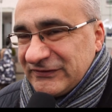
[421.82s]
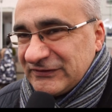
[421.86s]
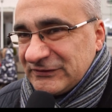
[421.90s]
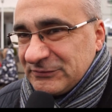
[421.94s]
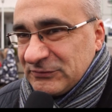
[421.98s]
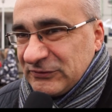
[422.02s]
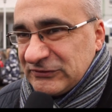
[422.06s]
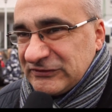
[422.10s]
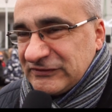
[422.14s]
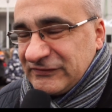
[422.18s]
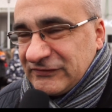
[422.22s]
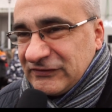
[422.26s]

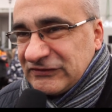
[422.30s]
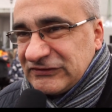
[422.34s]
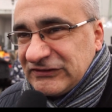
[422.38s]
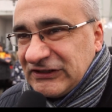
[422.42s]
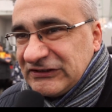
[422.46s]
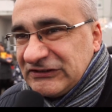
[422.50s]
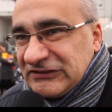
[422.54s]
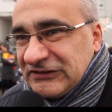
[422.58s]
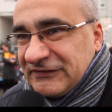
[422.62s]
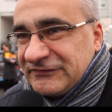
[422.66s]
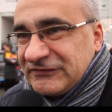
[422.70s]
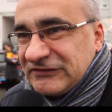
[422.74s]
mnóstwo
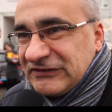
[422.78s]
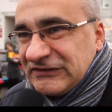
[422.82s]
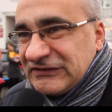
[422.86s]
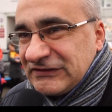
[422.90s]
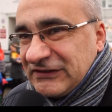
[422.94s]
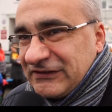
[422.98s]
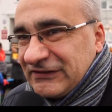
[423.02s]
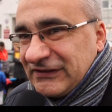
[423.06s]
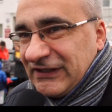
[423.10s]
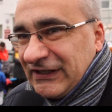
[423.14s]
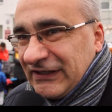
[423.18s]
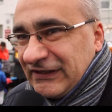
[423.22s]
rzeczy,
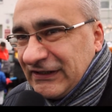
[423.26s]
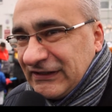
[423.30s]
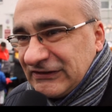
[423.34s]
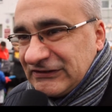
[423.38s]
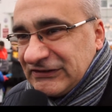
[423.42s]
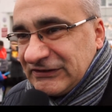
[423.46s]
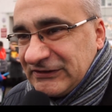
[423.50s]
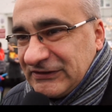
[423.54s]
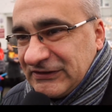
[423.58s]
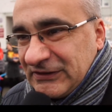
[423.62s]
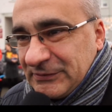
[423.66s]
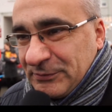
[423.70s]
wszystko dla
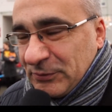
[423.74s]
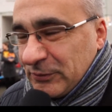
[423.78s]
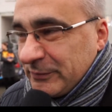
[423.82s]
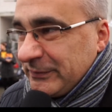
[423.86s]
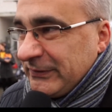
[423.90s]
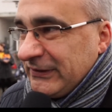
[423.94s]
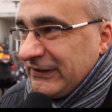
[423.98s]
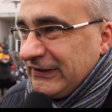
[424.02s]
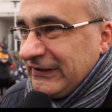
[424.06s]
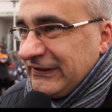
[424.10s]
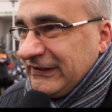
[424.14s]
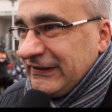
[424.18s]
naszych
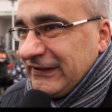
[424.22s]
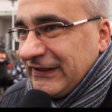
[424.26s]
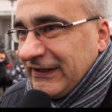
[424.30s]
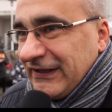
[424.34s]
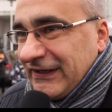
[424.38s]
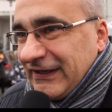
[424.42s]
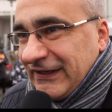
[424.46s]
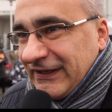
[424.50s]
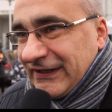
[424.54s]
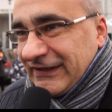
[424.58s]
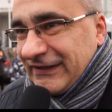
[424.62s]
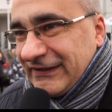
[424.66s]
pupili.
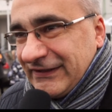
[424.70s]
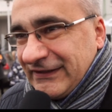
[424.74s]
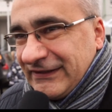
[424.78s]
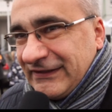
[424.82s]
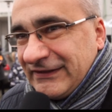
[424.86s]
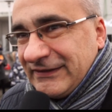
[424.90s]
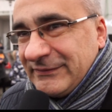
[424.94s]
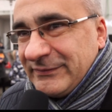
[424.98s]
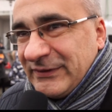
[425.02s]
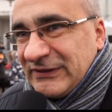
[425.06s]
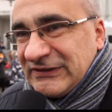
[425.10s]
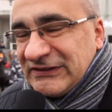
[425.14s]

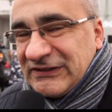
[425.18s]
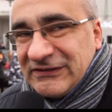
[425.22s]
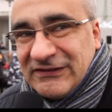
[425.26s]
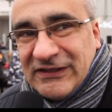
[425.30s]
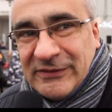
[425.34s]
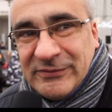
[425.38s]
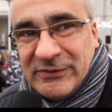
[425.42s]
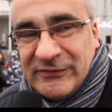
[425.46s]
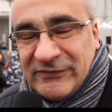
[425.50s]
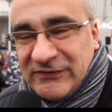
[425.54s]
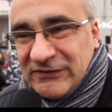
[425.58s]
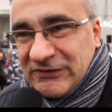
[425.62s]
E, będzie to na
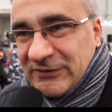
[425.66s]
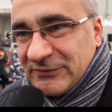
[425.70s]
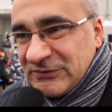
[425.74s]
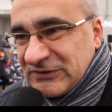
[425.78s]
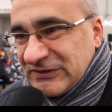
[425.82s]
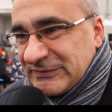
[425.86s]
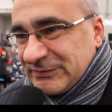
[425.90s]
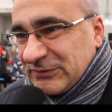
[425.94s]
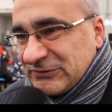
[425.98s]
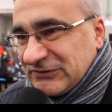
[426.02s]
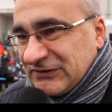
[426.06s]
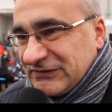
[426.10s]
pewno dobrze
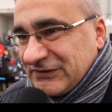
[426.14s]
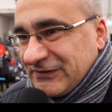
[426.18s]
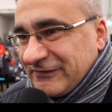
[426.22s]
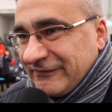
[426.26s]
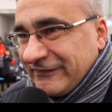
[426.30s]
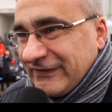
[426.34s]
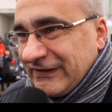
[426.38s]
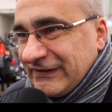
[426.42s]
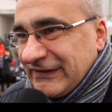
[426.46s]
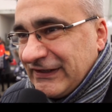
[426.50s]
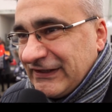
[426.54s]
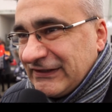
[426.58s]

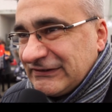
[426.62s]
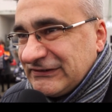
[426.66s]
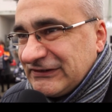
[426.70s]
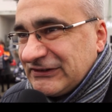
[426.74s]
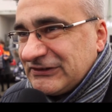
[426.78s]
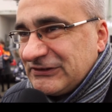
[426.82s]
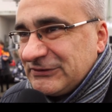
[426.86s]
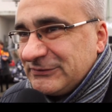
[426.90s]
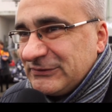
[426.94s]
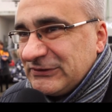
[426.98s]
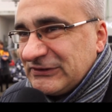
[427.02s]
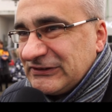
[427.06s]
spożytkowana.
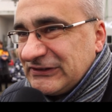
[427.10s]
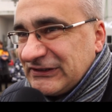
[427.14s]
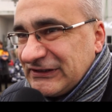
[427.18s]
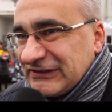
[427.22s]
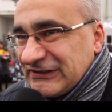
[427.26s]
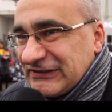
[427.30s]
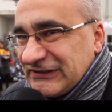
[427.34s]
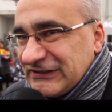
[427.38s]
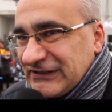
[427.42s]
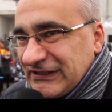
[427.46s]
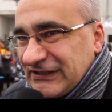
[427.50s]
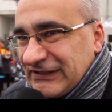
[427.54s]
Cieszymy się,
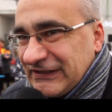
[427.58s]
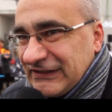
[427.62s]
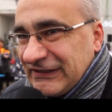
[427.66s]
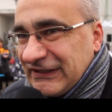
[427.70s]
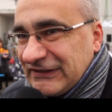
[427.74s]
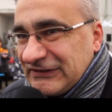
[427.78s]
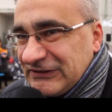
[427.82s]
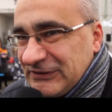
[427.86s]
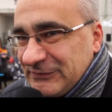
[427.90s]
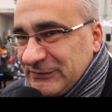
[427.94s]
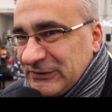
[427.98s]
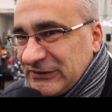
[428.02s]
że
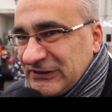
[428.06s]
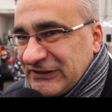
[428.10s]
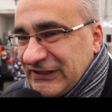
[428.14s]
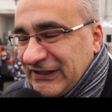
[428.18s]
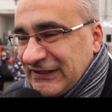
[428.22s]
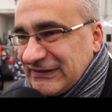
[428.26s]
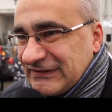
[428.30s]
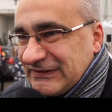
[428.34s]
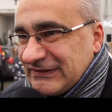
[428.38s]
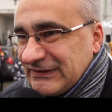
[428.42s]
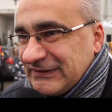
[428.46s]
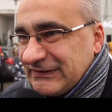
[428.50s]
nasi
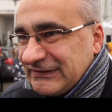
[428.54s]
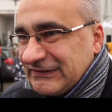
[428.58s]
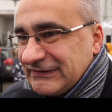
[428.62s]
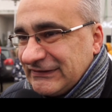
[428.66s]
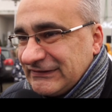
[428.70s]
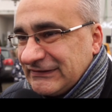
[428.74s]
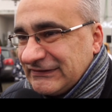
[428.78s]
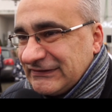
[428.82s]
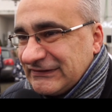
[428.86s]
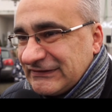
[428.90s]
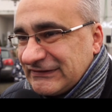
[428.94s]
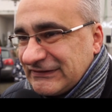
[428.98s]
mieszkańcy
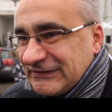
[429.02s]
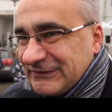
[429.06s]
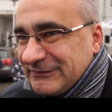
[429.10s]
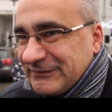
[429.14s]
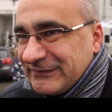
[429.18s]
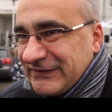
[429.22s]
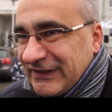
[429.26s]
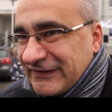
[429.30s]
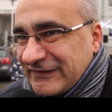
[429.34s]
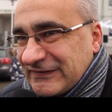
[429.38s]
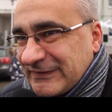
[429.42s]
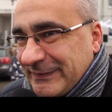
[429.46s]
e, są
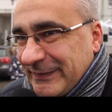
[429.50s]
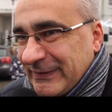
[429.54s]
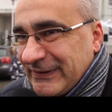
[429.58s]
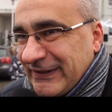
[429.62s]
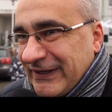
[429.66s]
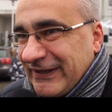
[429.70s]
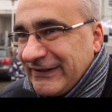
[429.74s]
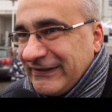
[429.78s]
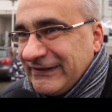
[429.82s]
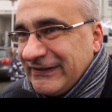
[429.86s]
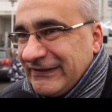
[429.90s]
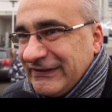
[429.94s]
tak
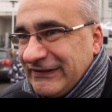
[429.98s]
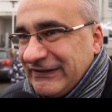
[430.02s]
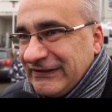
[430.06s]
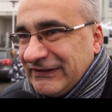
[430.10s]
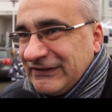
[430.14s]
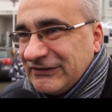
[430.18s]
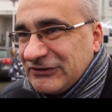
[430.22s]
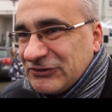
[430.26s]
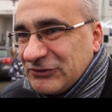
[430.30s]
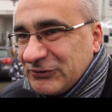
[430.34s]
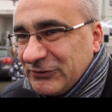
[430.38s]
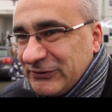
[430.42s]
wspaniali
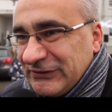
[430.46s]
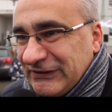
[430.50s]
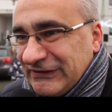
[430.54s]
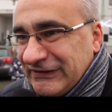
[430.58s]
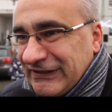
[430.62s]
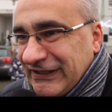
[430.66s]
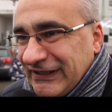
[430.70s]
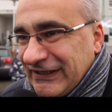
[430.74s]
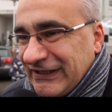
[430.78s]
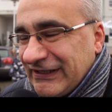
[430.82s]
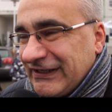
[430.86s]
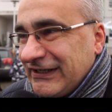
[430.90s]
i czuli
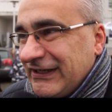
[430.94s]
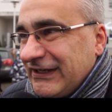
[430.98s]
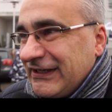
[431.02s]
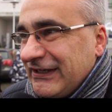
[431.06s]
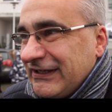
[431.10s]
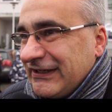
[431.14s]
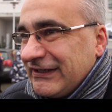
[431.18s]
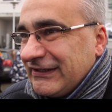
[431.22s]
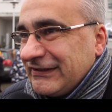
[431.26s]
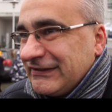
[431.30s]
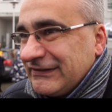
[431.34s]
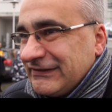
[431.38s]
na
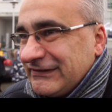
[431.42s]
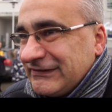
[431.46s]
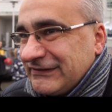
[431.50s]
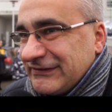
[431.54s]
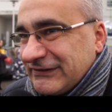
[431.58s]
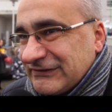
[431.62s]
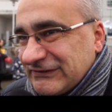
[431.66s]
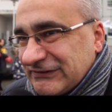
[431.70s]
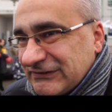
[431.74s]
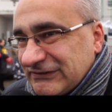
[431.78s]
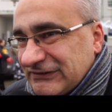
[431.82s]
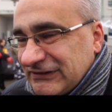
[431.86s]
e,
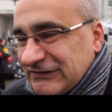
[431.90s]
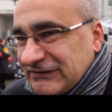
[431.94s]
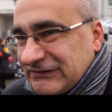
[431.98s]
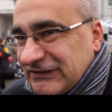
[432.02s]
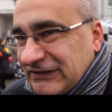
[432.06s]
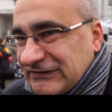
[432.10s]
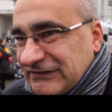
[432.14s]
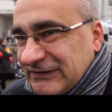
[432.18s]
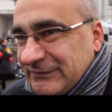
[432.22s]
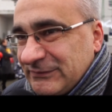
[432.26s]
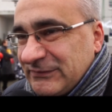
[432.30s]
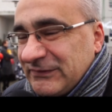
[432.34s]
to, co
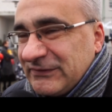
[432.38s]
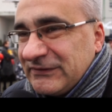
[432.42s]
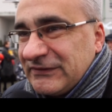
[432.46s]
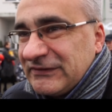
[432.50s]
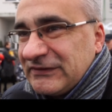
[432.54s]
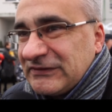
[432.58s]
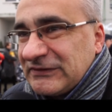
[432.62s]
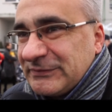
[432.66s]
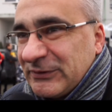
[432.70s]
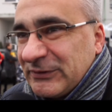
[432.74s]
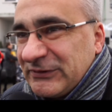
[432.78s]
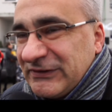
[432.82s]
czasem
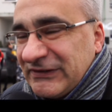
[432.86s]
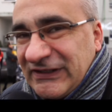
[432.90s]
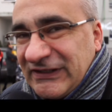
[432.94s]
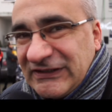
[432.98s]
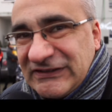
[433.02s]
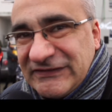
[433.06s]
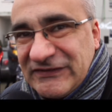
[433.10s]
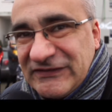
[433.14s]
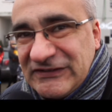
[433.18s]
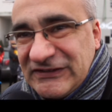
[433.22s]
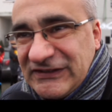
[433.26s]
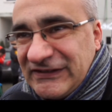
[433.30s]
spotyka
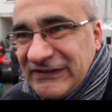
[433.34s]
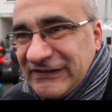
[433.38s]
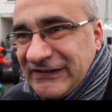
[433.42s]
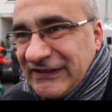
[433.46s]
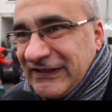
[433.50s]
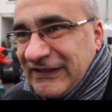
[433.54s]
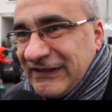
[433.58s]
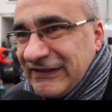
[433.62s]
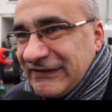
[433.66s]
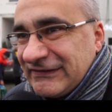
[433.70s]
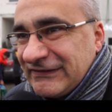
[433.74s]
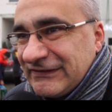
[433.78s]

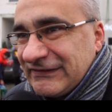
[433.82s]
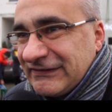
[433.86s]
zwierzęta,